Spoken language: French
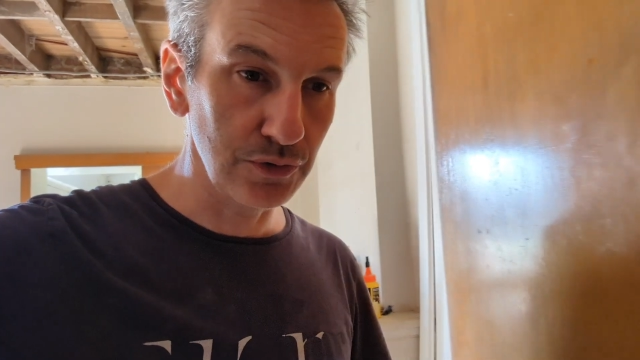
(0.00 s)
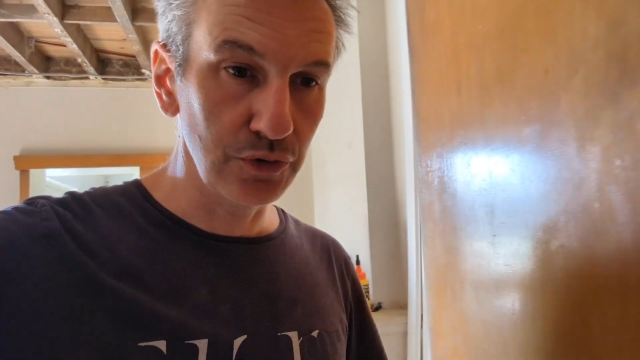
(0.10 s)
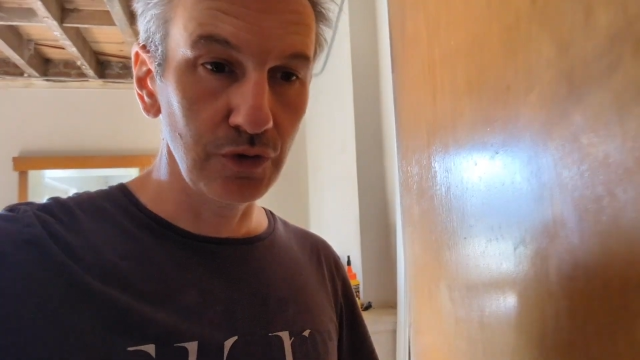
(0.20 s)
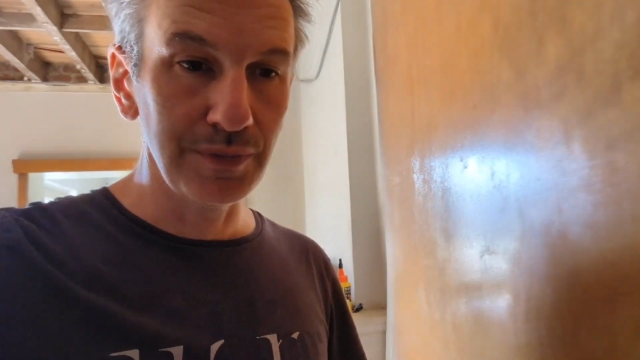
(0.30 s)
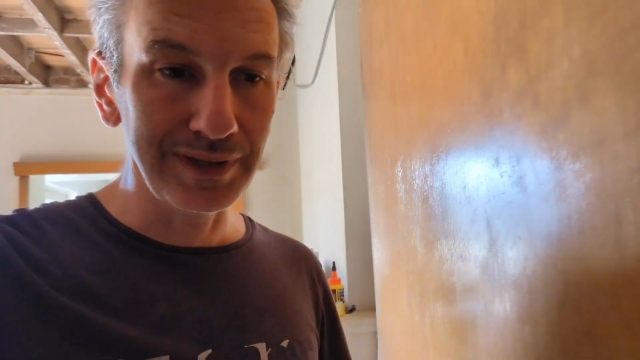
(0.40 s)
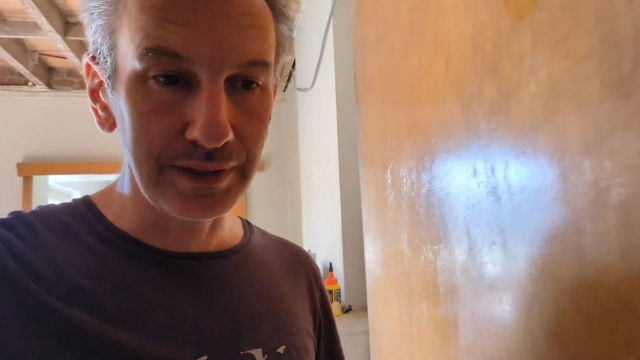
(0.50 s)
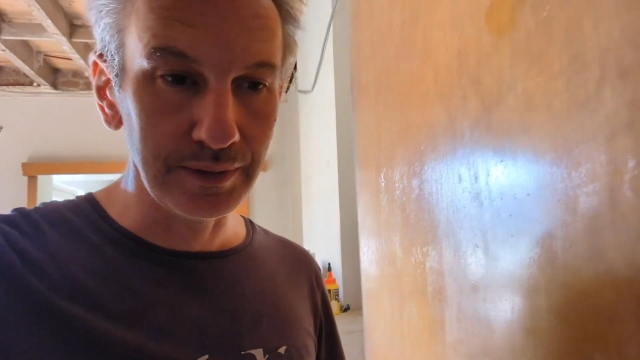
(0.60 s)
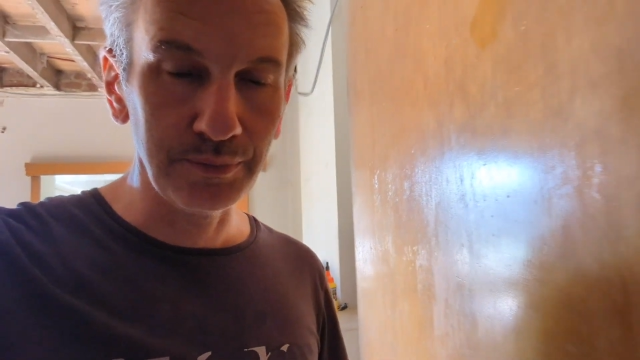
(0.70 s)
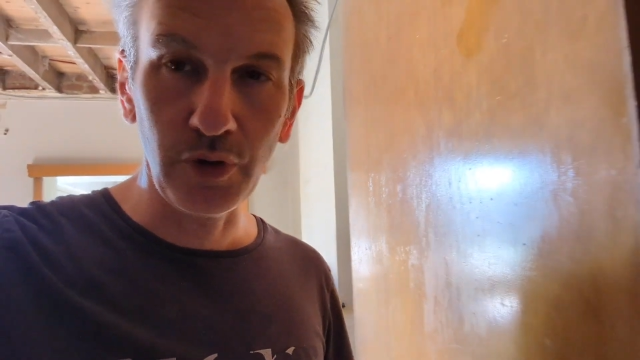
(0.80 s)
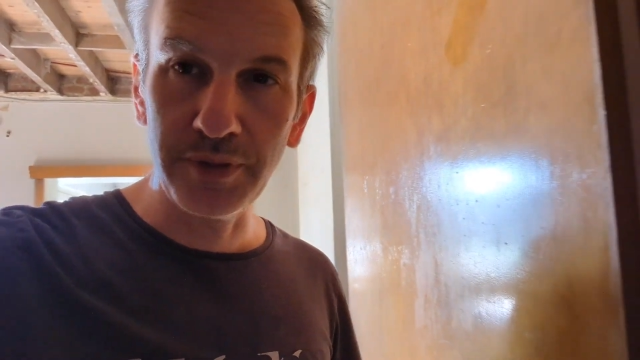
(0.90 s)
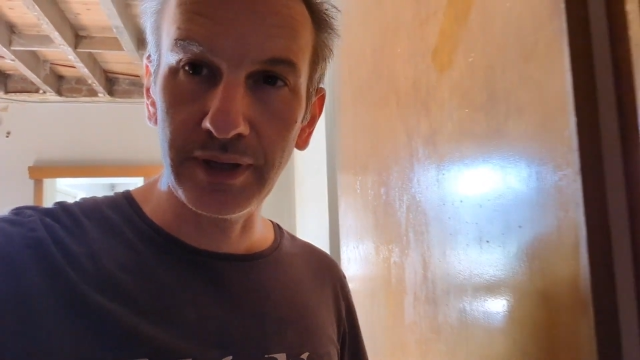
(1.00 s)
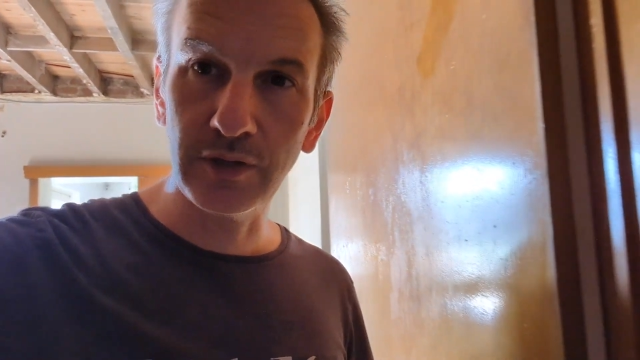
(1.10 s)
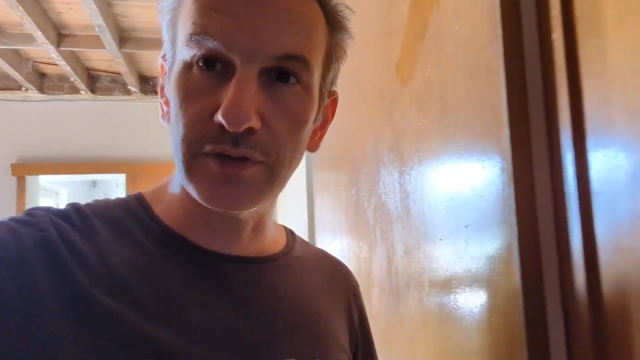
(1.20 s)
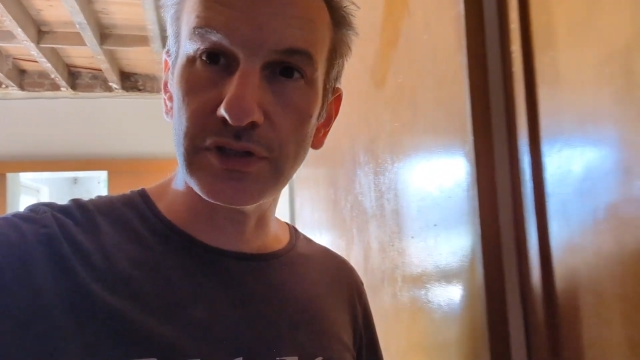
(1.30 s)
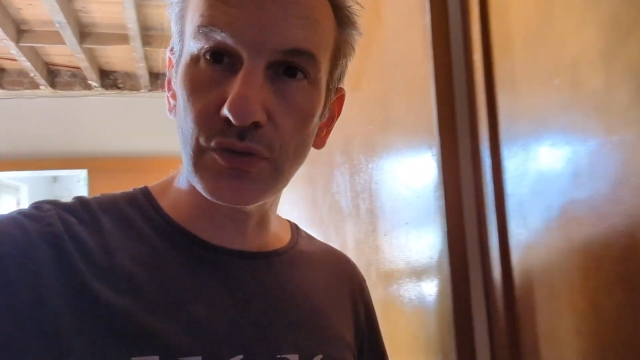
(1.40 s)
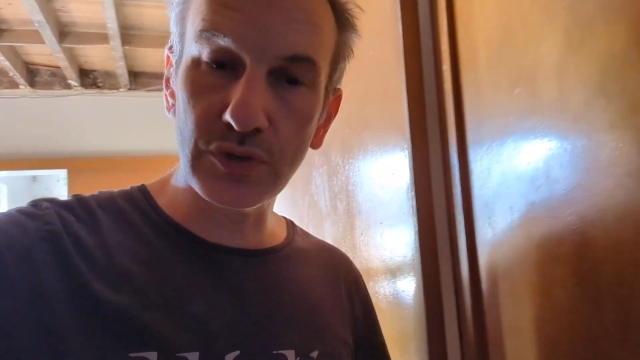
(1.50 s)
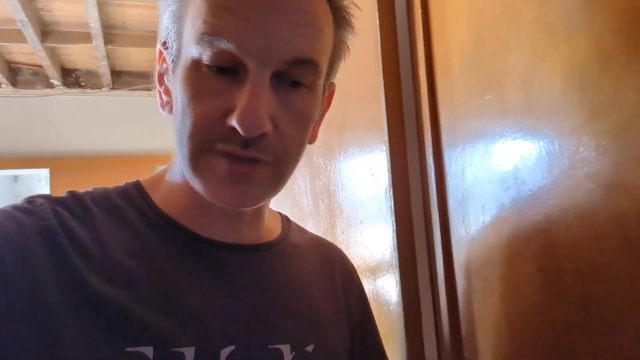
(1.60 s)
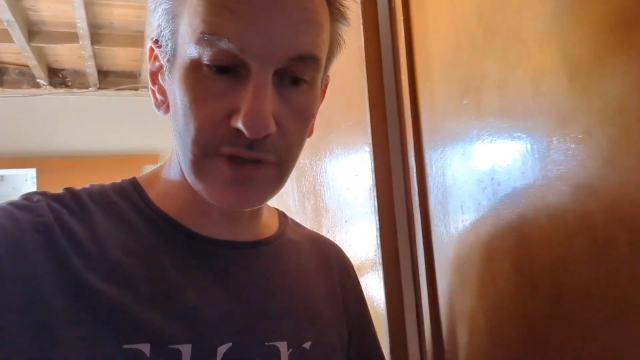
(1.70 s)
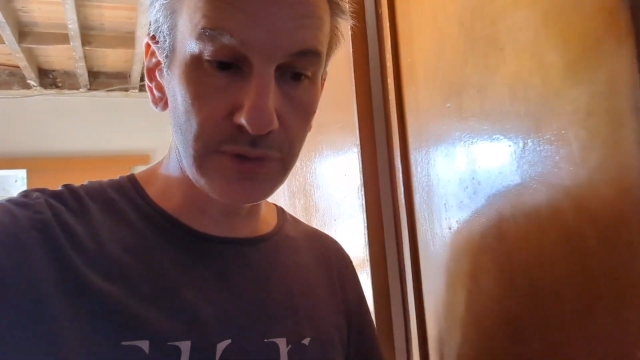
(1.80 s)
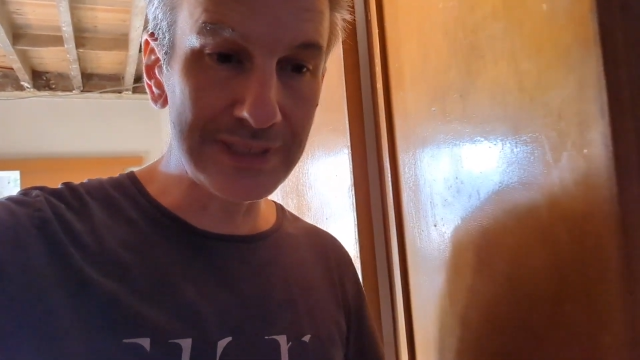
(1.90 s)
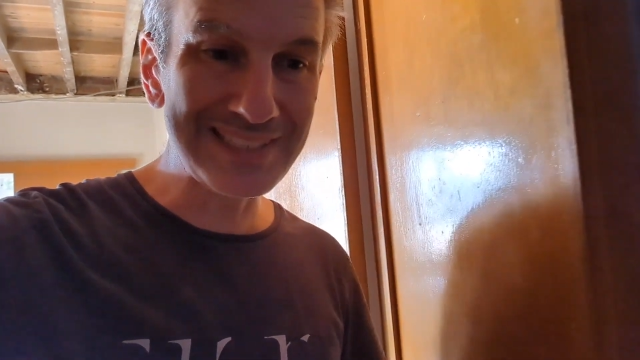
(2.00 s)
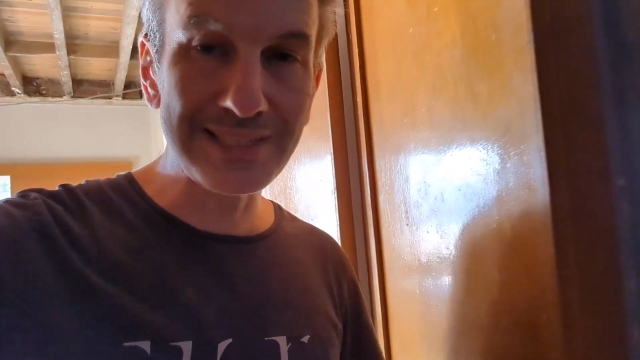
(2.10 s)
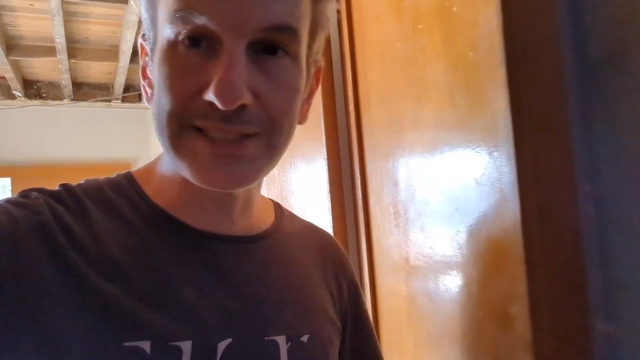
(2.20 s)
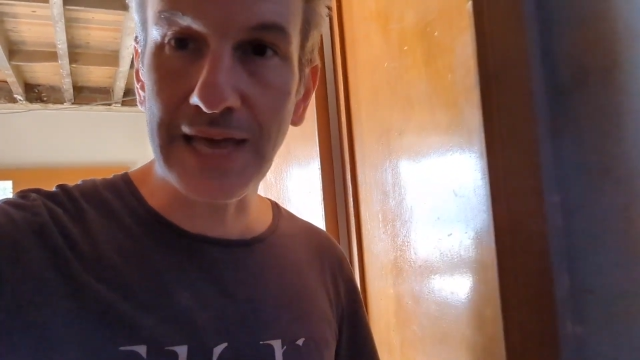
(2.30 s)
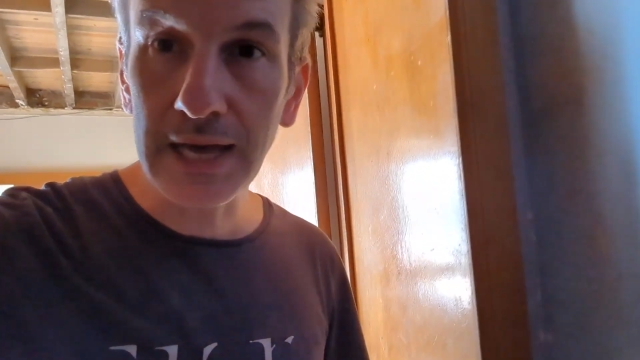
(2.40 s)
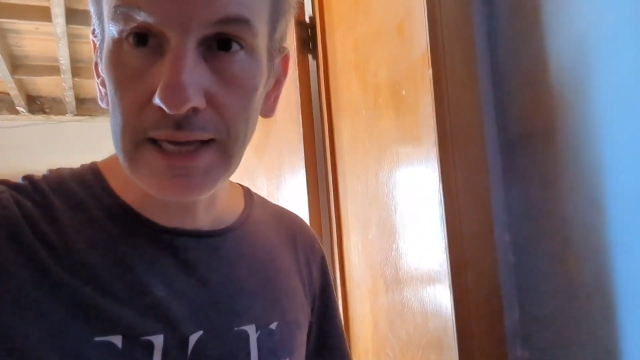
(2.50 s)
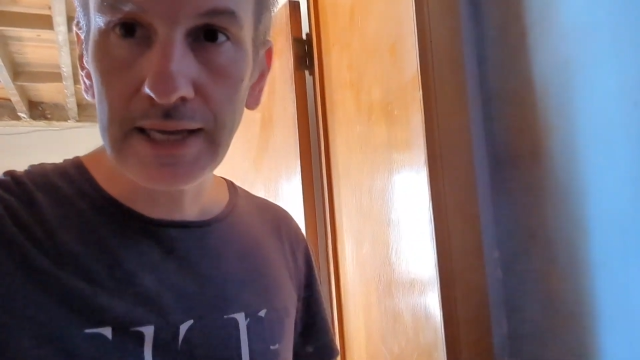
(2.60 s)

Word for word: une de mes premières rénovations, j'avais utilisé ça.